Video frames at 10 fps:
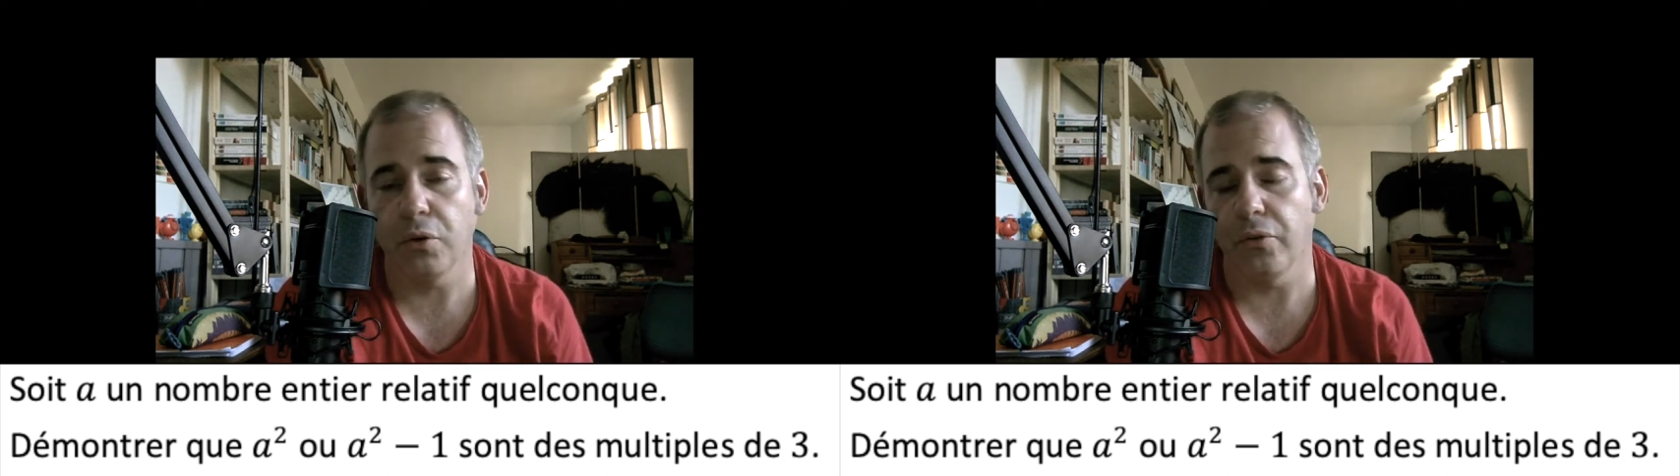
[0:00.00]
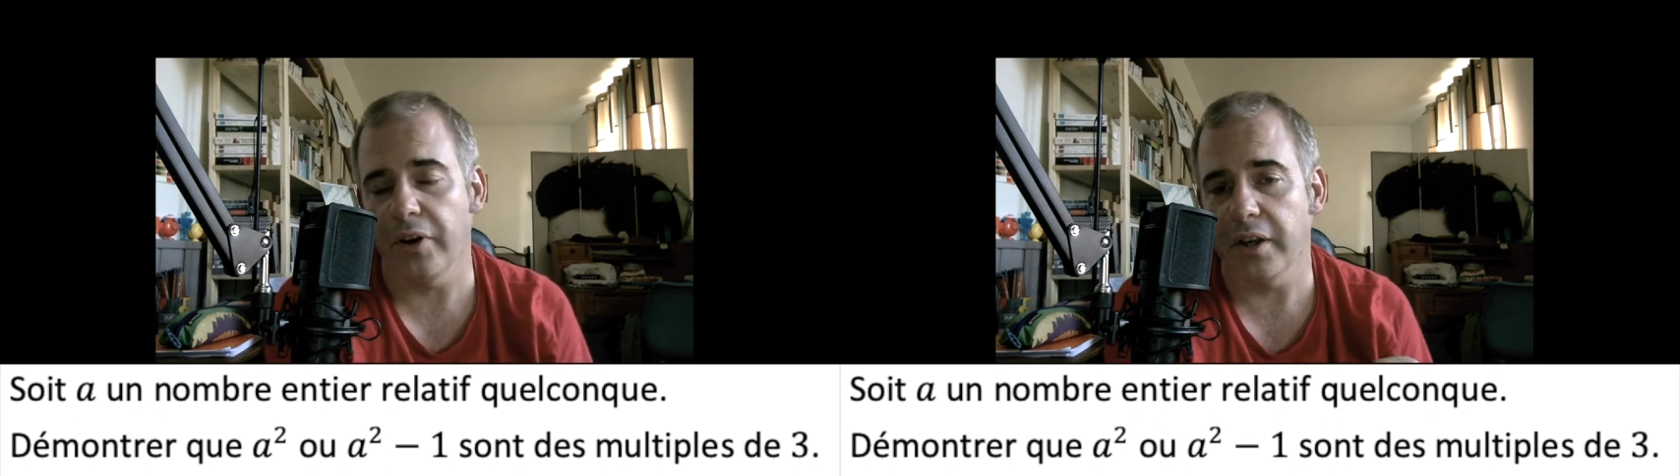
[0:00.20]

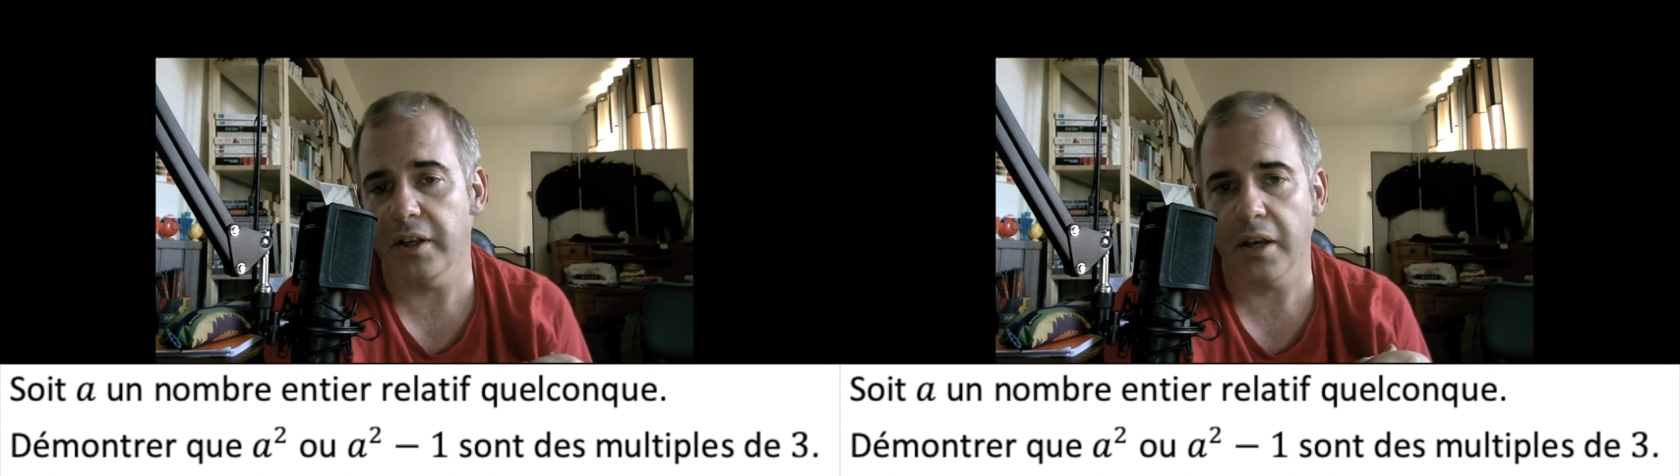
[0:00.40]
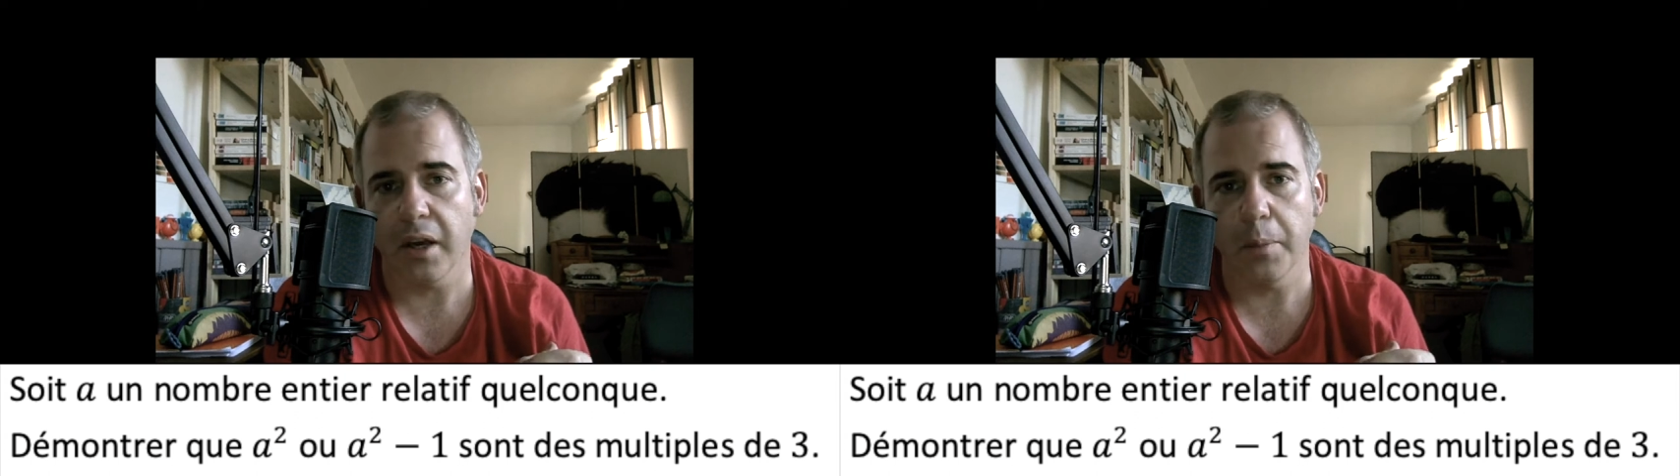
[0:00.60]
qu'on va
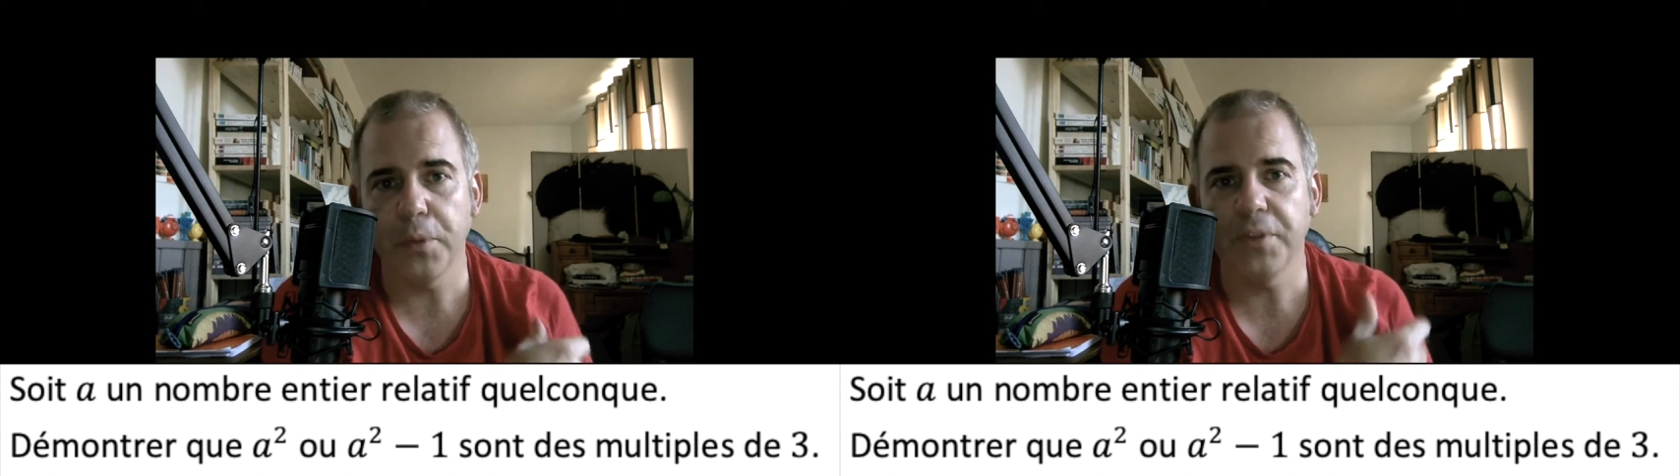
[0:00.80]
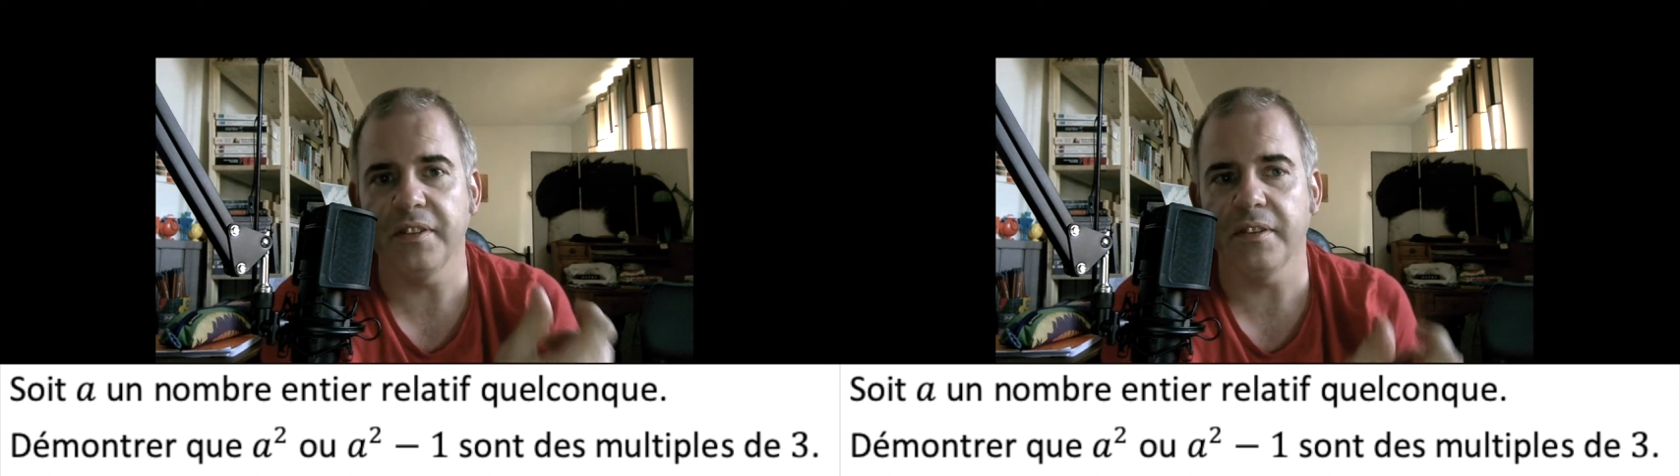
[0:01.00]
écrire
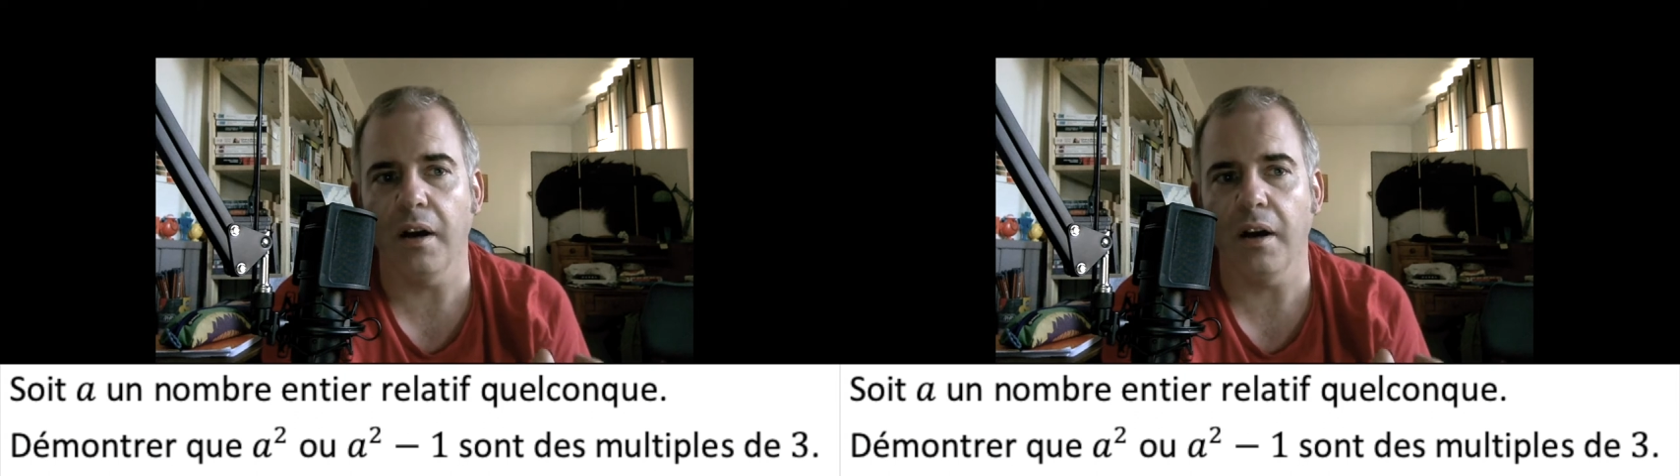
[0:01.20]
petit a,